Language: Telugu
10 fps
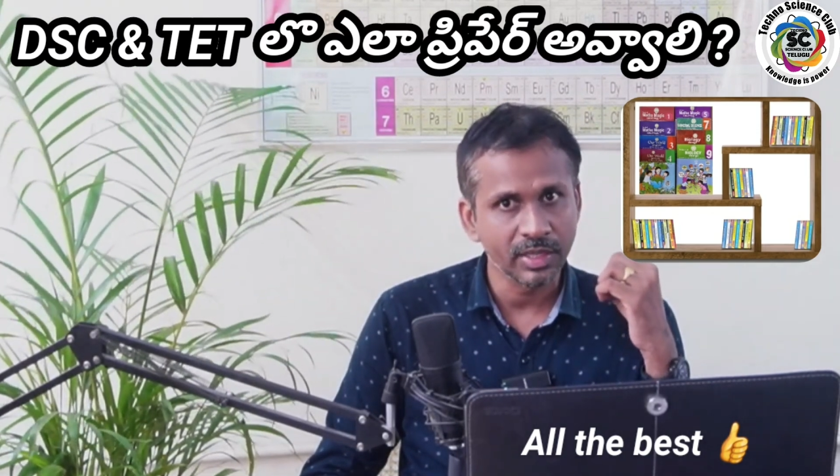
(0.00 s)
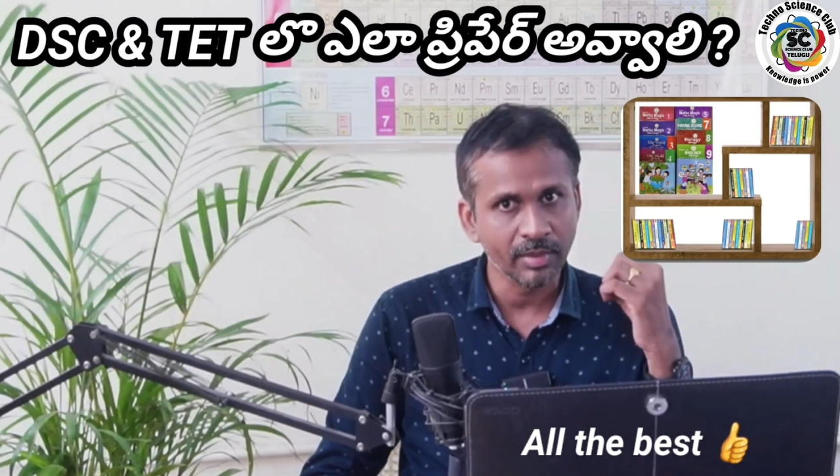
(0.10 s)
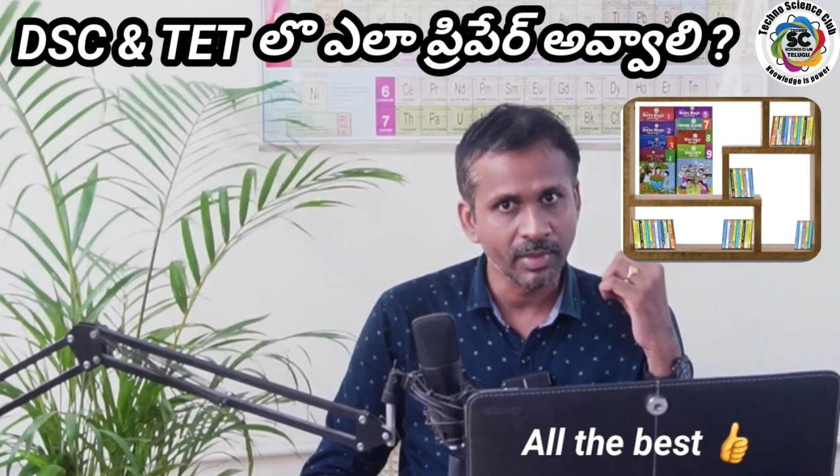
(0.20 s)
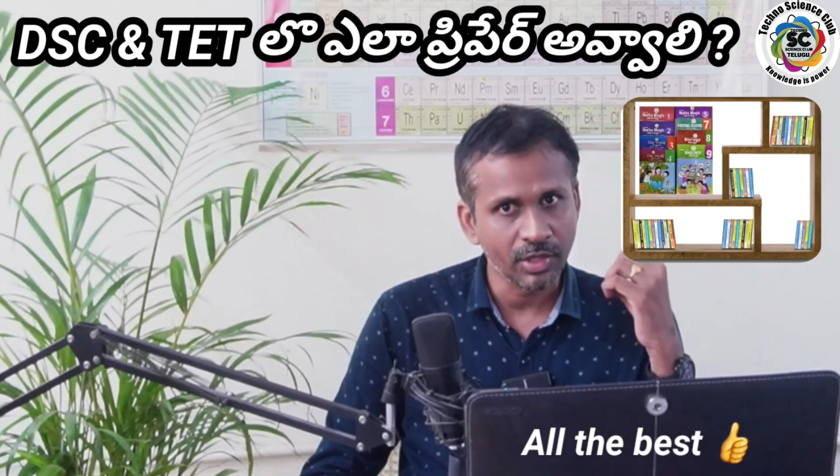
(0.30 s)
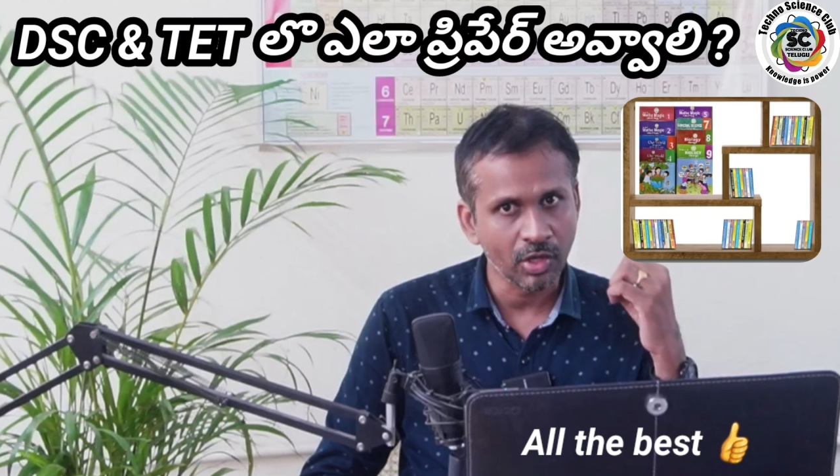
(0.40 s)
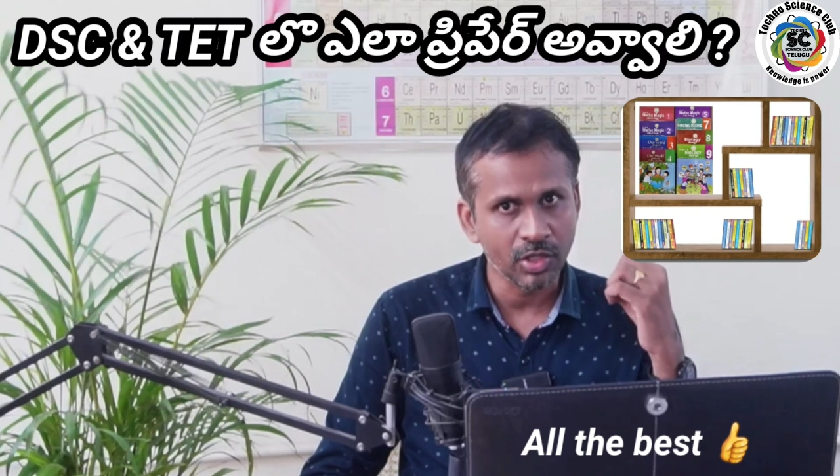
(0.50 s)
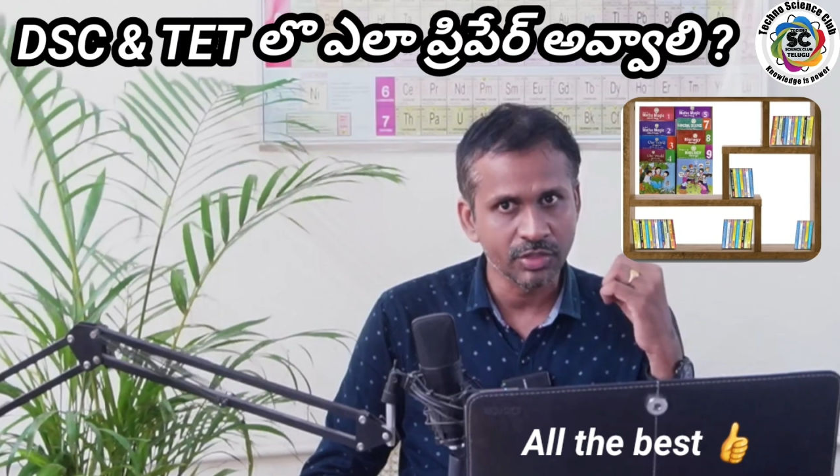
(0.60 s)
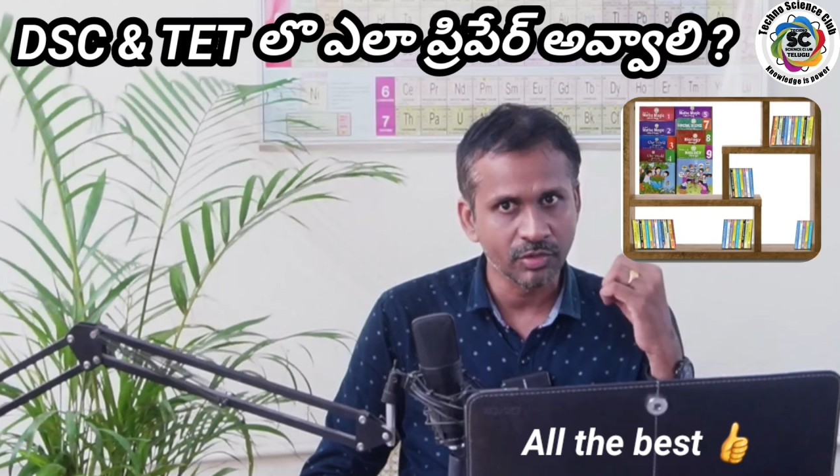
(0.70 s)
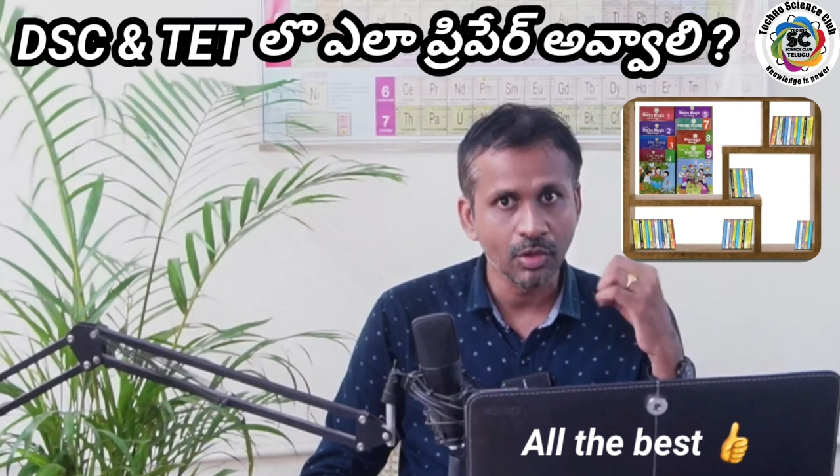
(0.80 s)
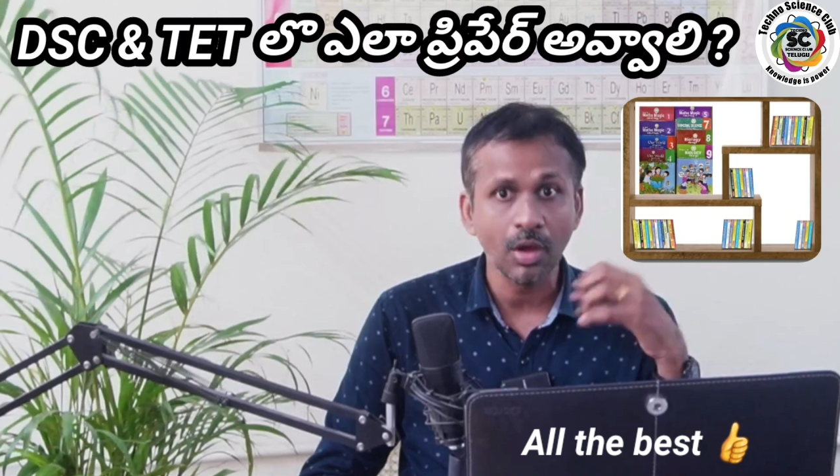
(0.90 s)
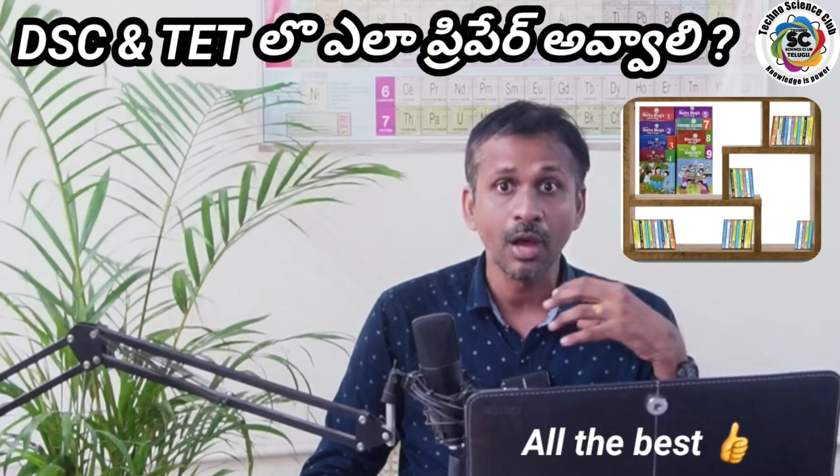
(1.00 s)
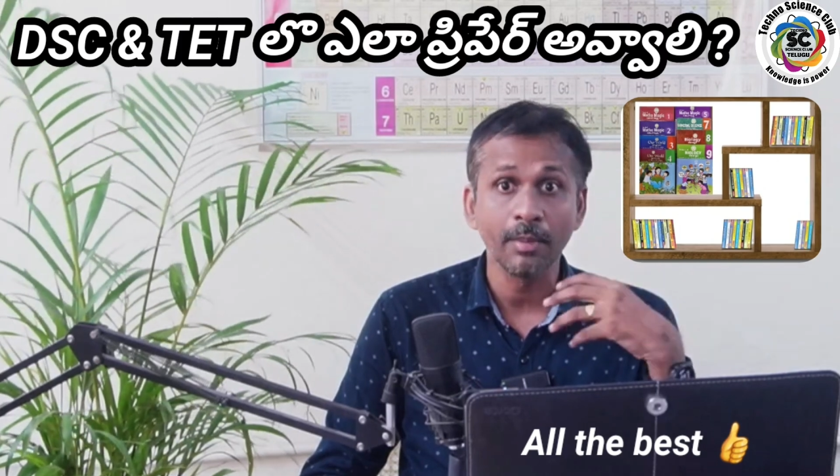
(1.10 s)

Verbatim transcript: ఏదైతే మెథడాలజీ ఉందో